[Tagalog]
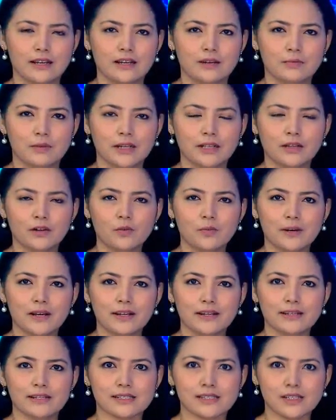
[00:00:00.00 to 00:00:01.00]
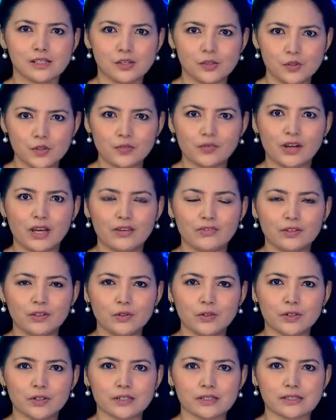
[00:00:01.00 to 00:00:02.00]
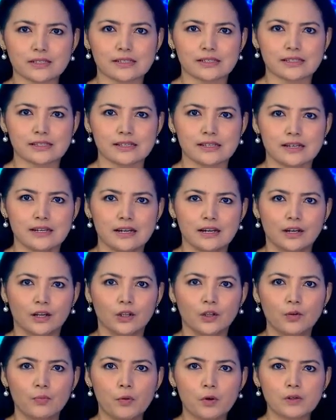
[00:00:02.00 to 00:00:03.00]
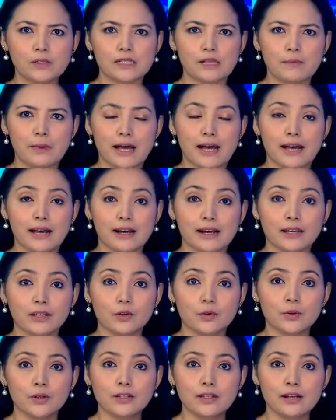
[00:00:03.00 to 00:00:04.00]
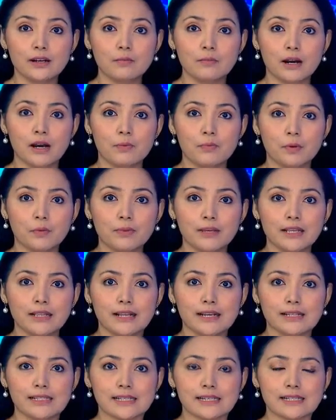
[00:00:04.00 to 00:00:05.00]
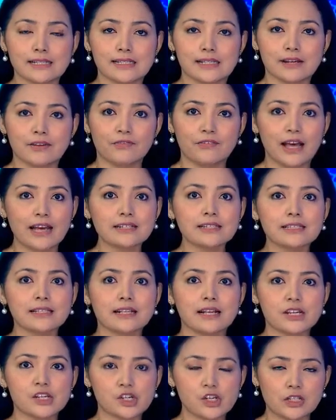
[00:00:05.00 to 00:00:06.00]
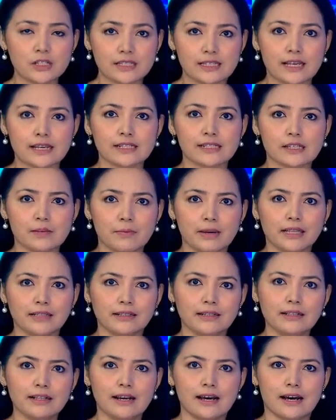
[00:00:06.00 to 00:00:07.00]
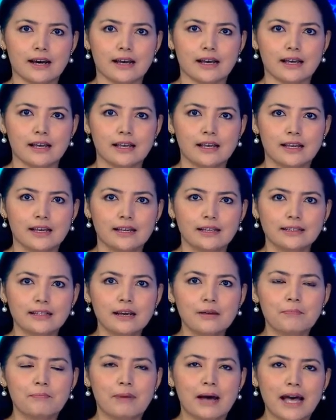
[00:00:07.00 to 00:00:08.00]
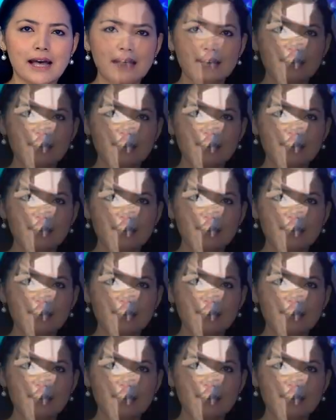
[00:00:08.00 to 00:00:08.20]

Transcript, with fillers: Magandang umaga sa News 5 Alerts. Lubog sa baha ngayon ang mga pumila sa isang vaccination site sa Maynila. Na bad